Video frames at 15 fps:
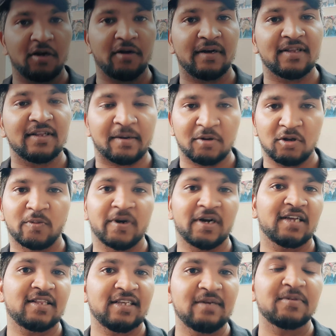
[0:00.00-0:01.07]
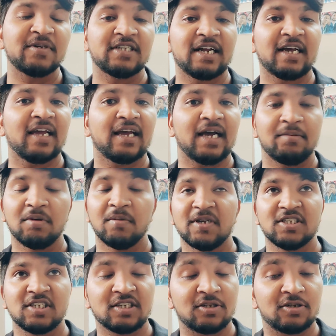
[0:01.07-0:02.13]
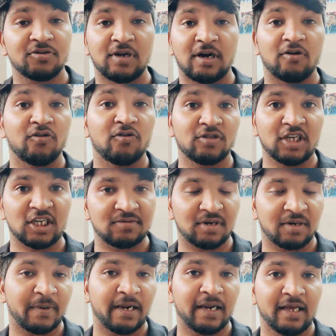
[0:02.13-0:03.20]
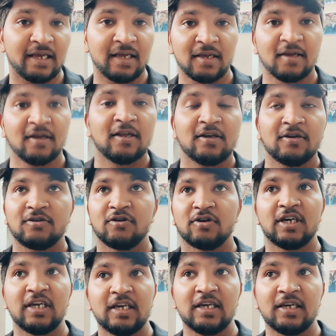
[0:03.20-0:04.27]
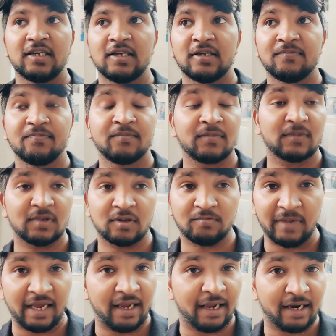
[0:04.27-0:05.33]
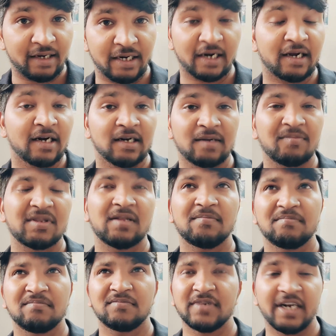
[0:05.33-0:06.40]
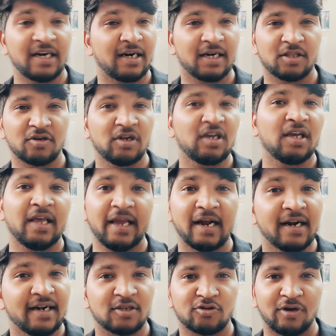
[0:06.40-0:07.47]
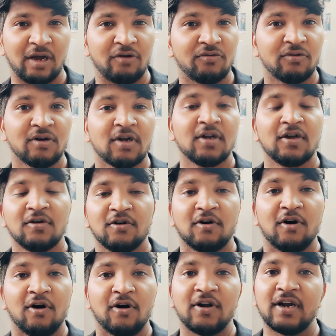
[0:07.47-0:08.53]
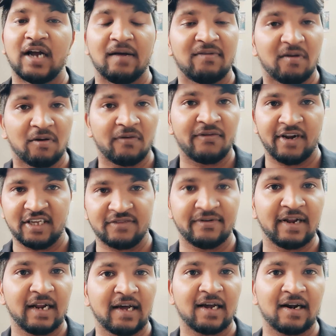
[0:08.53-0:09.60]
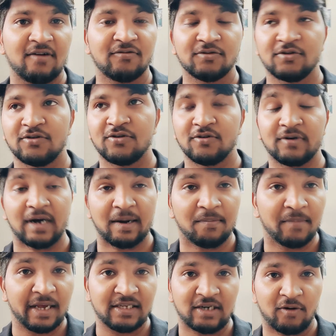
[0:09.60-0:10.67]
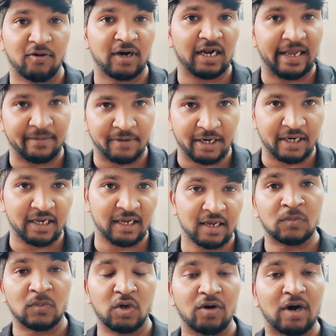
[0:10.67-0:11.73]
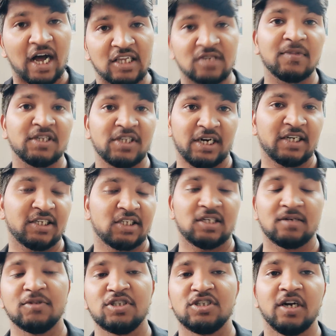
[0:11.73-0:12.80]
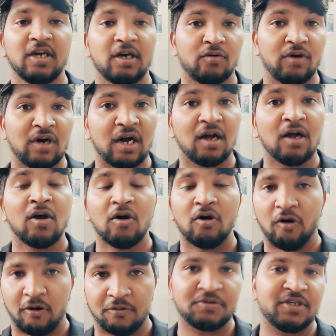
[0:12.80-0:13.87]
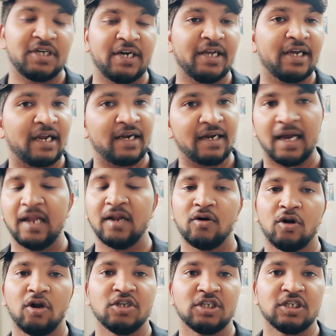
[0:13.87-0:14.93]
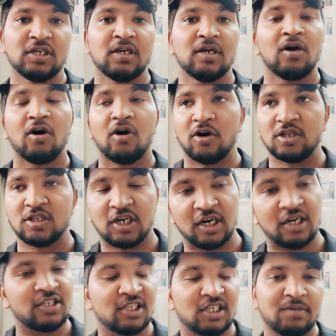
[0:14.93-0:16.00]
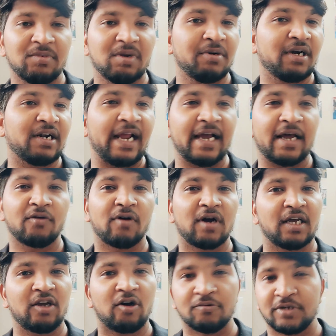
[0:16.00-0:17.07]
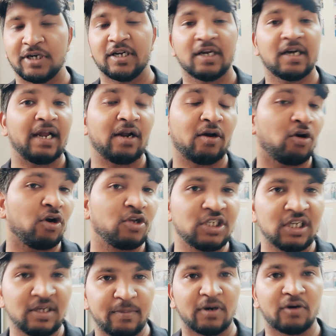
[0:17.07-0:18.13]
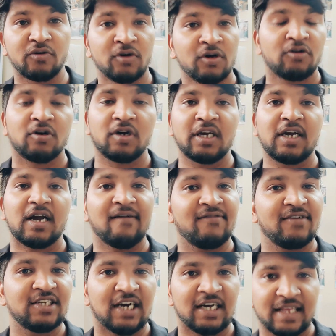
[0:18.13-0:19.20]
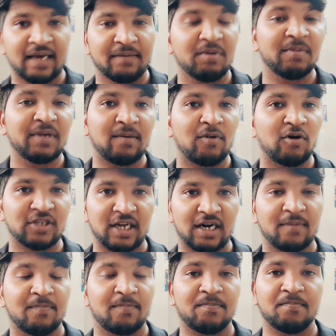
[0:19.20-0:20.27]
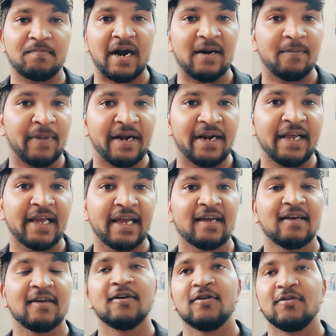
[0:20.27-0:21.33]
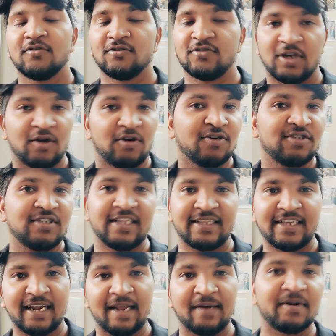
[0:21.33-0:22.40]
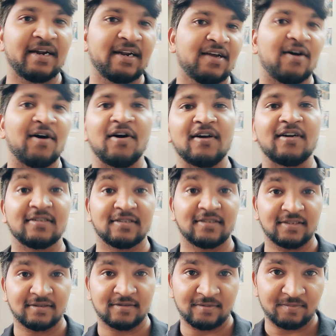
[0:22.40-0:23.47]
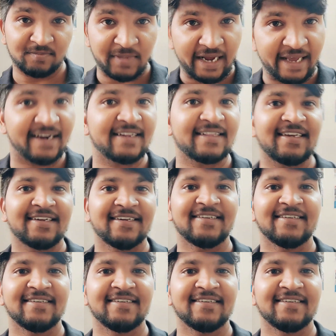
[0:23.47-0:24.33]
एवरीवन अभी दोपहर के तीन बज रहे हैं अभी मैं जस्ट उठा हूँ दस मिनट पहले क्योंकि मैं एक डेढ़ घंटे मतलब डेढ़ घंटे तो नहीं एक घंटे सोया हूँ और काफ़ी अभी फ्रेश फील कर रहा हूँ तो अब मैं जाऊँगा लाइब्रेरी तो आज मैं सेकेंड सेशन में स्टडी करूँगा ऑब्स्टेटिक एंड गायनिकोलॉजी और थर्ड सेशन में भी ट्राई करूँगा कि ऑब्स्टेटिक एंड गायनिकोलॉजी ही पढ़ूँ क्योंकि काफ़ी ज़्यादा अभी मेरा बहुत सारा पार्ट पेंडिंग है तो चलो चलते हैं लाइब्रेरी और पढ़ाई करते हैं